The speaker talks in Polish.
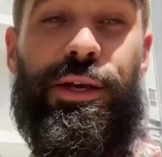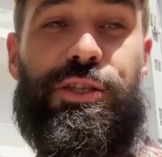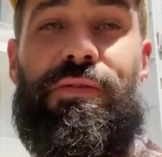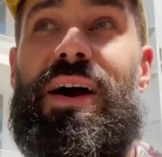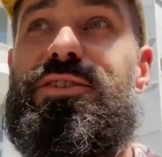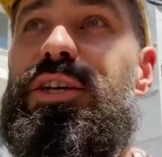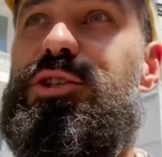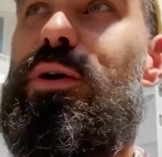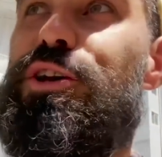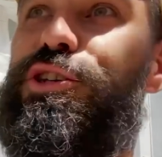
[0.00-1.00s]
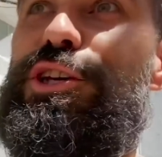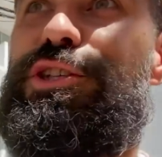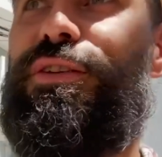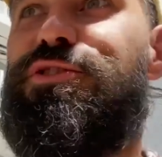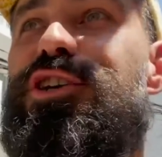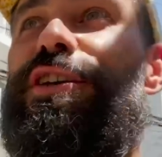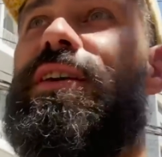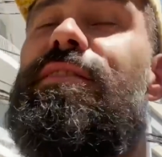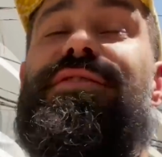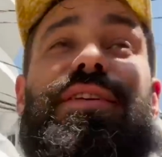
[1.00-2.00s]
co ważne, słuchajcie,
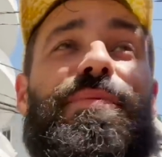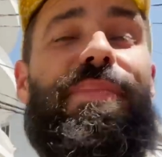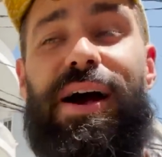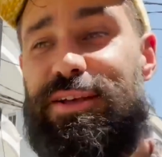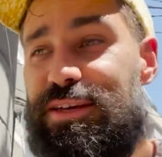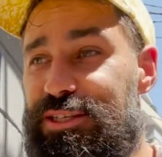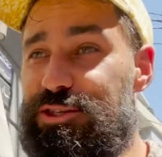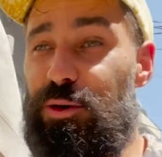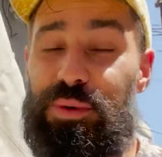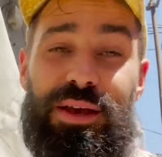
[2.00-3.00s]
dziewczyny w Libanie są